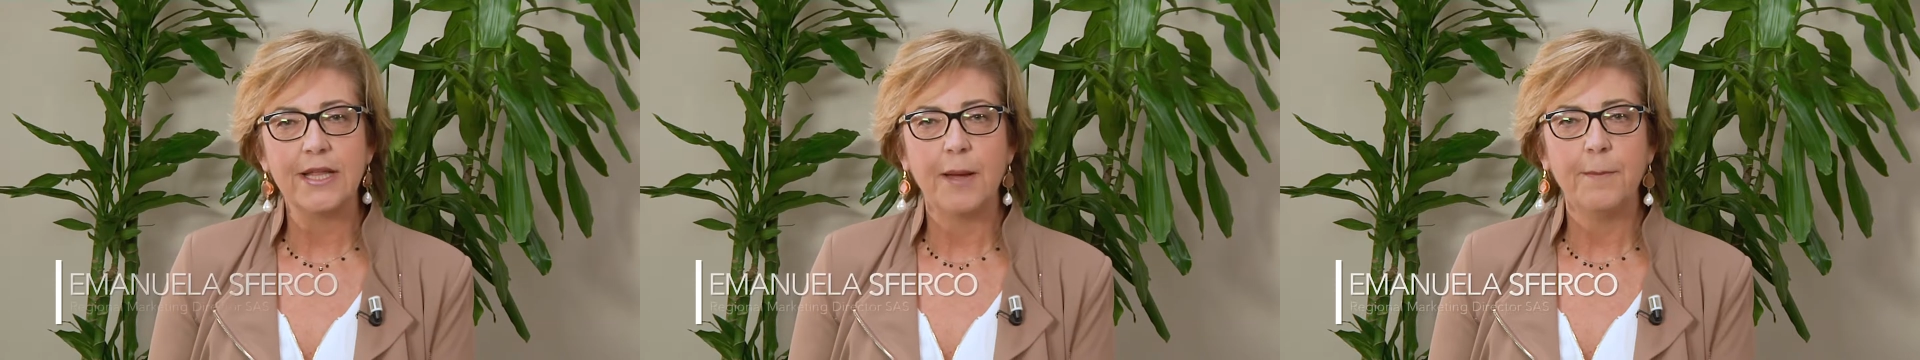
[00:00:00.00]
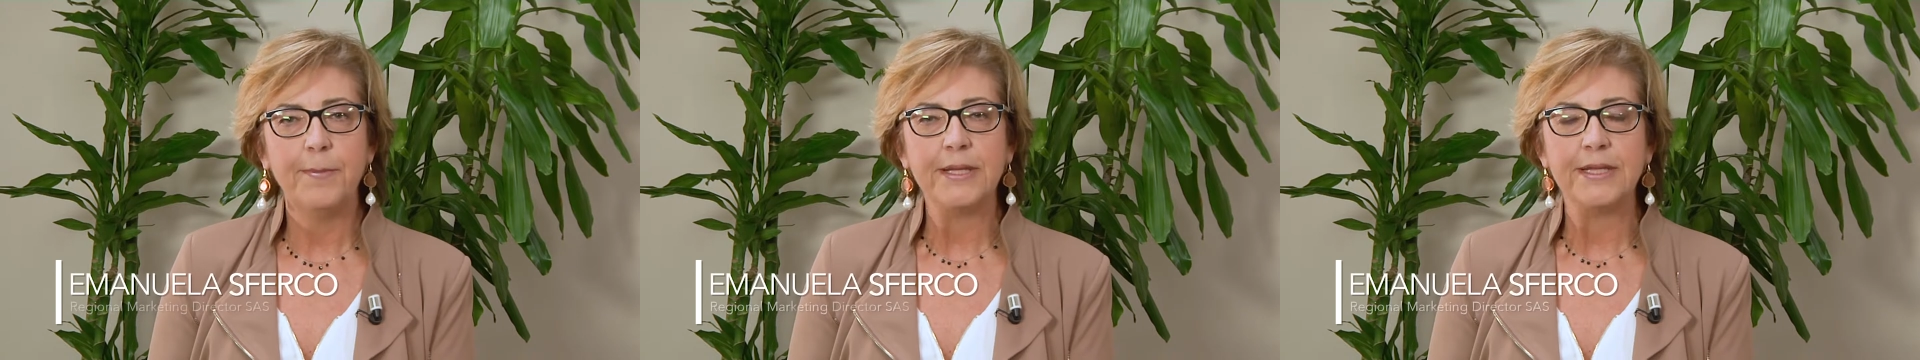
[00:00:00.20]

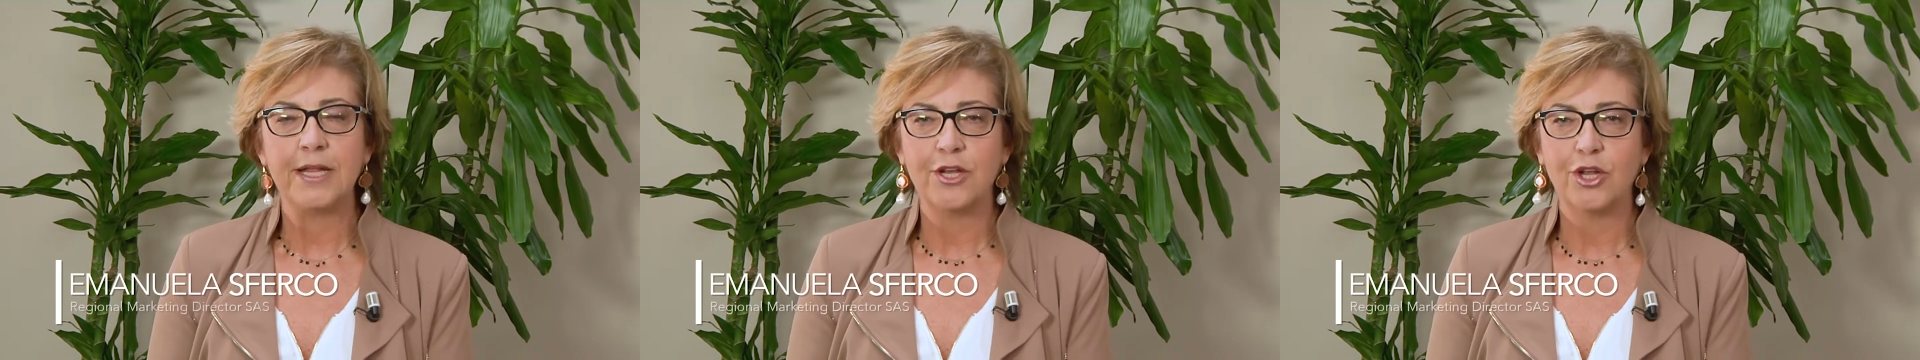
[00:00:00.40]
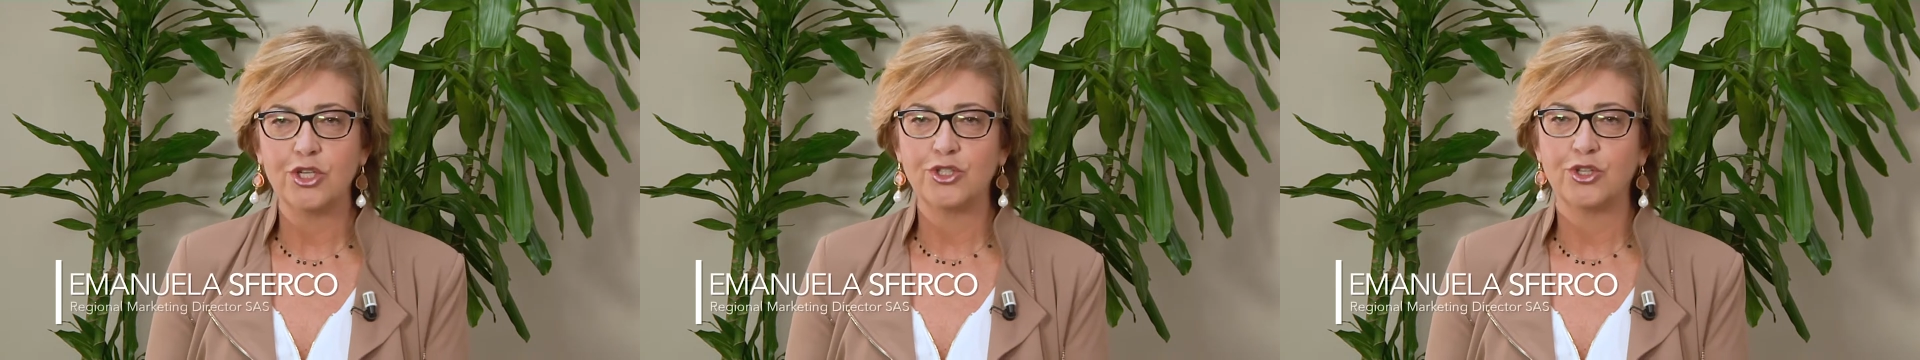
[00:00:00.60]
tappa
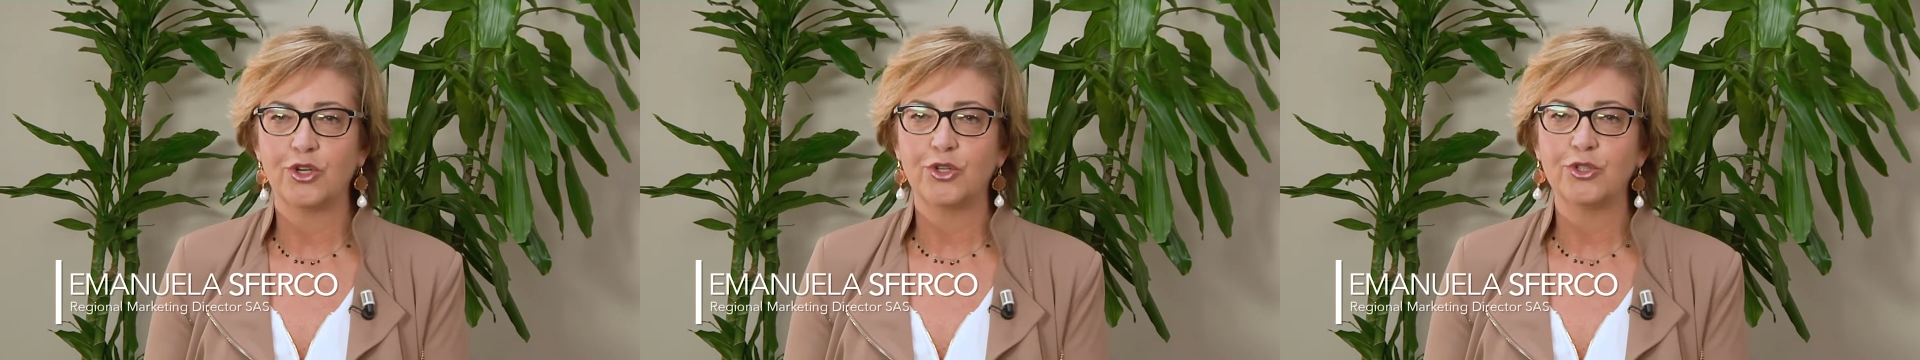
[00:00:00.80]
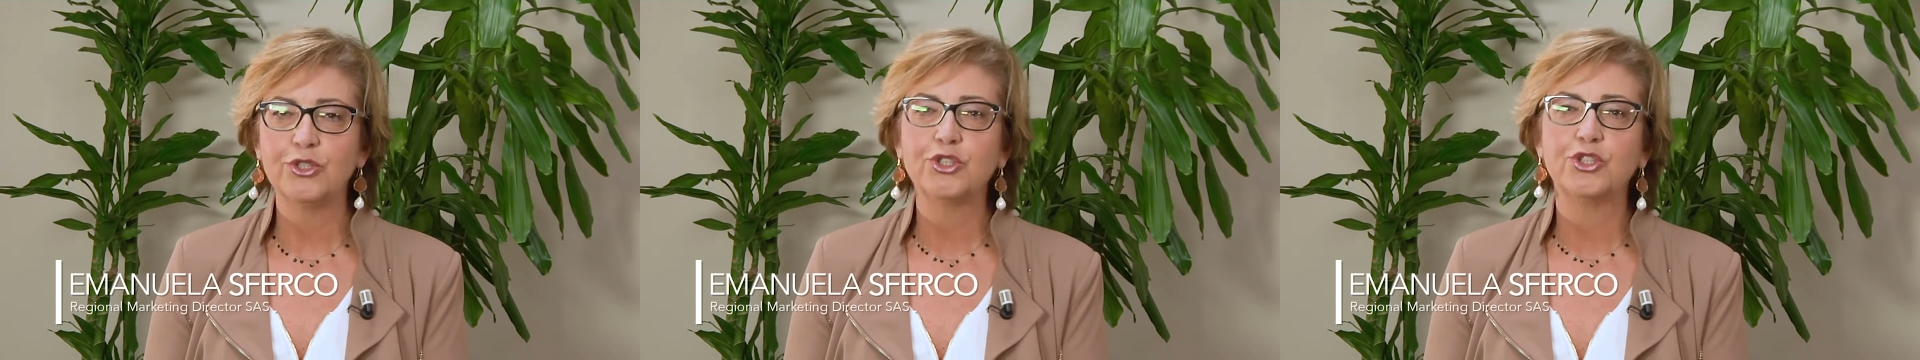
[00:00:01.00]
del nostro
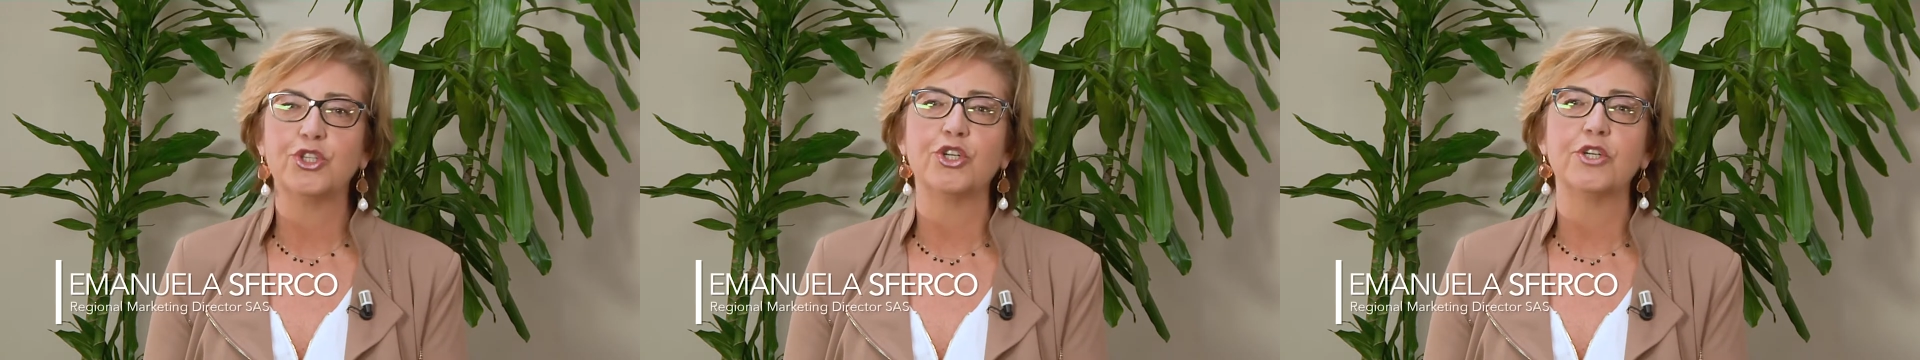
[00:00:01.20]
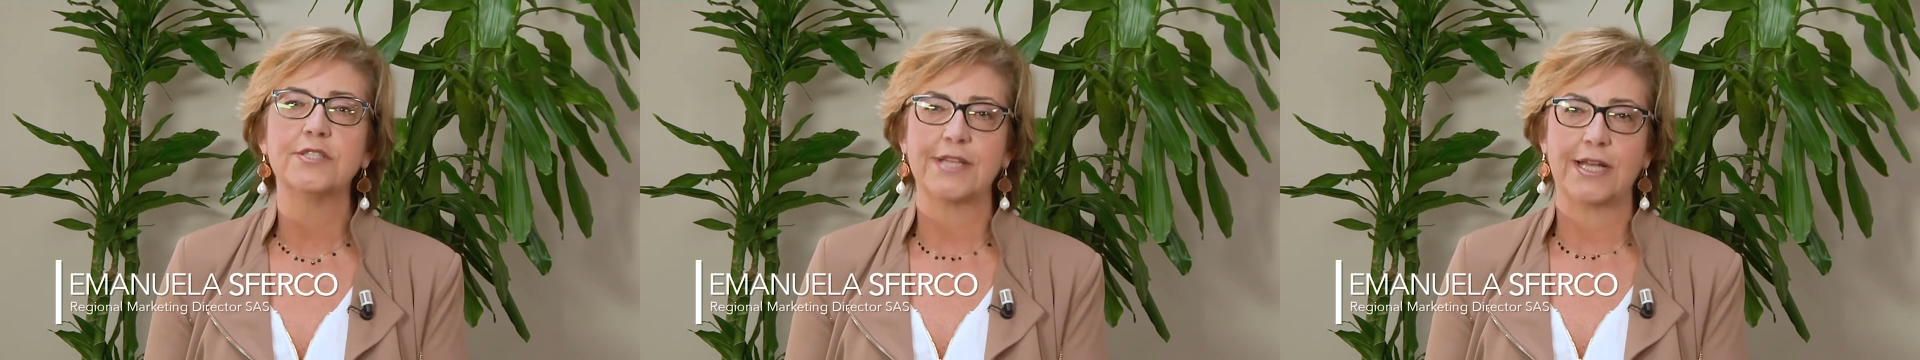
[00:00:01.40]

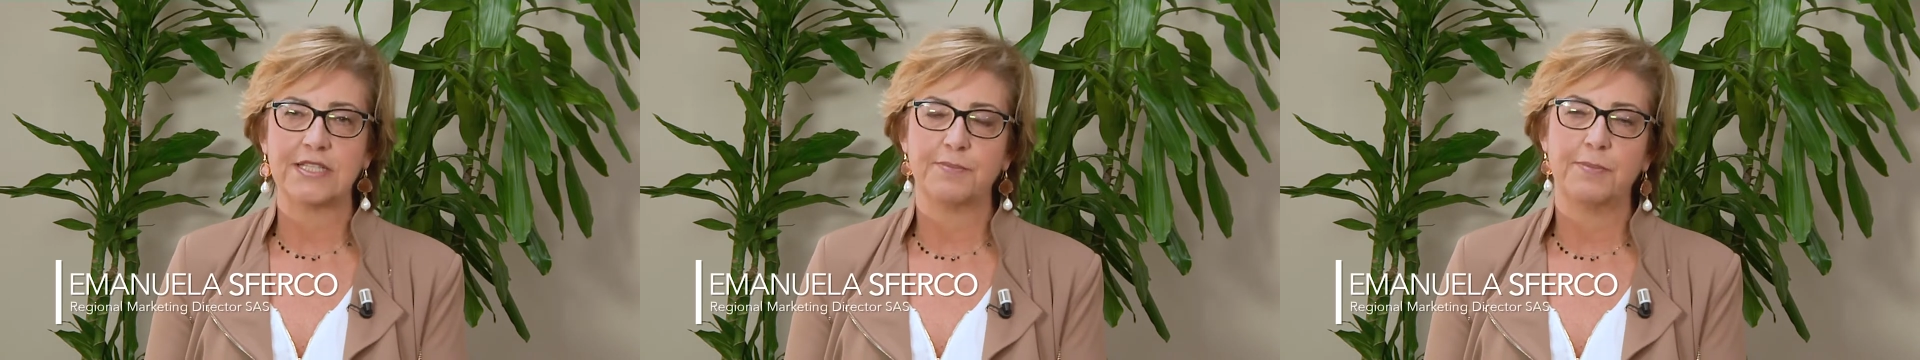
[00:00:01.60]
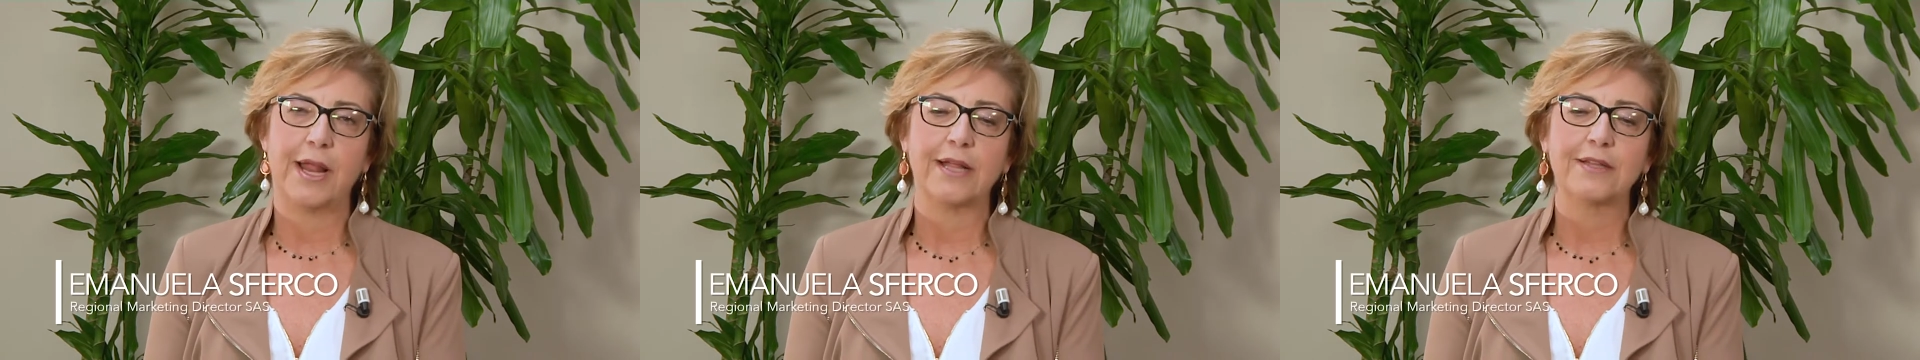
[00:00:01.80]
roadshow
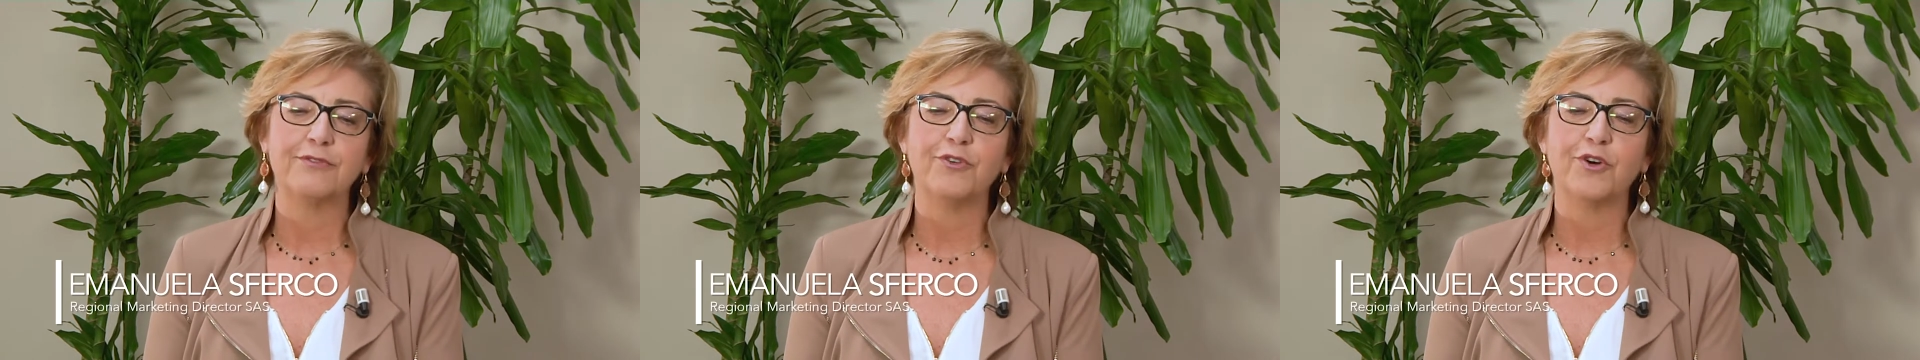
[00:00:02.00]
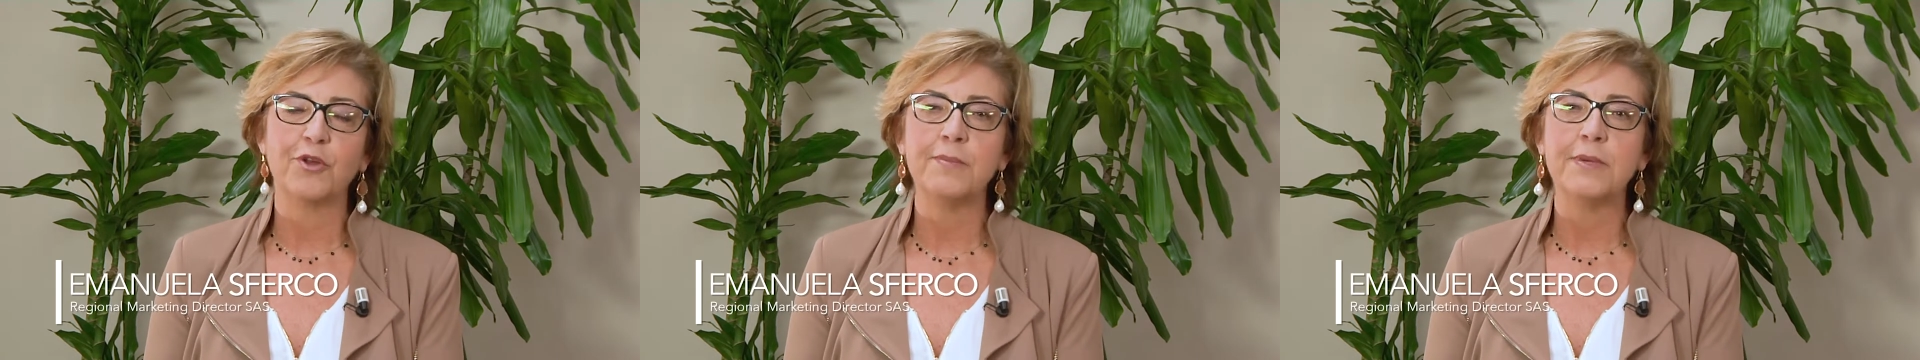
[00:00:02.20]
SaaS
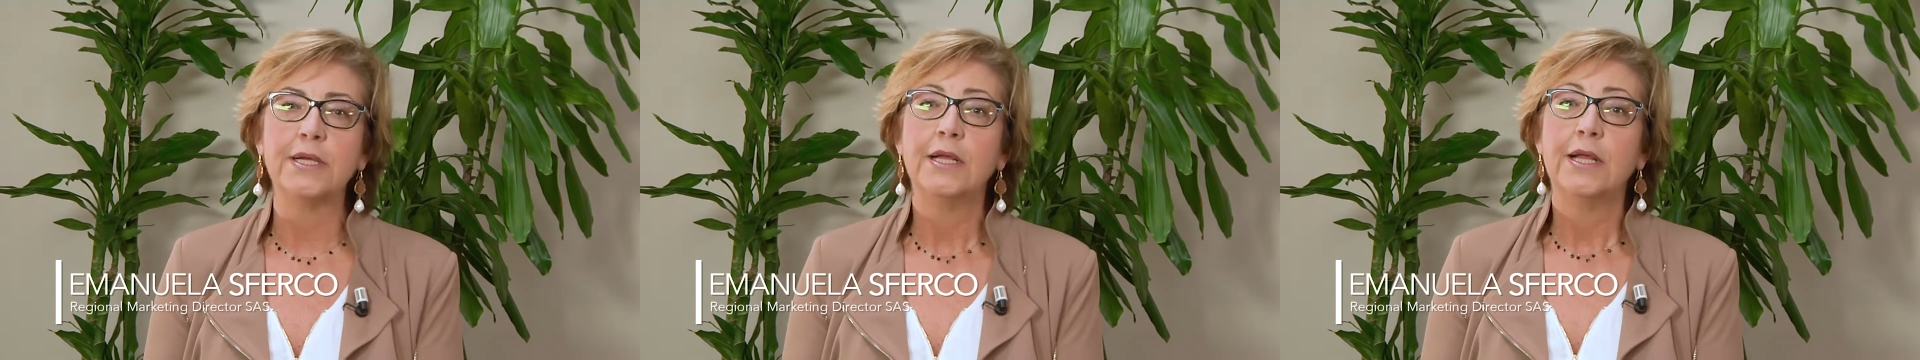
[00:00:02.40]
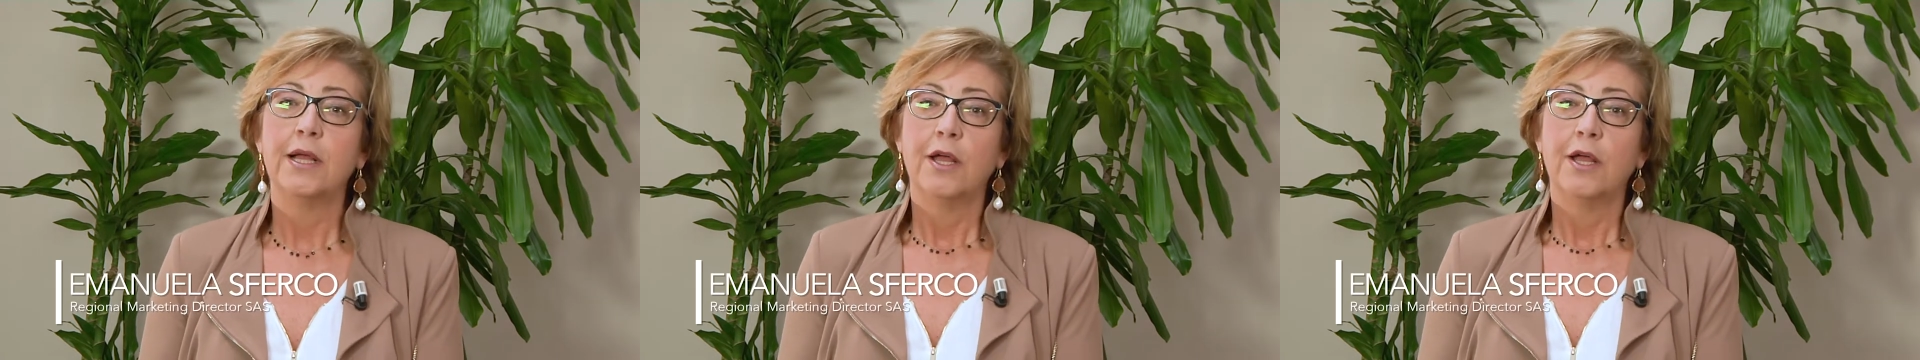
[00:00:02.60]
Platform.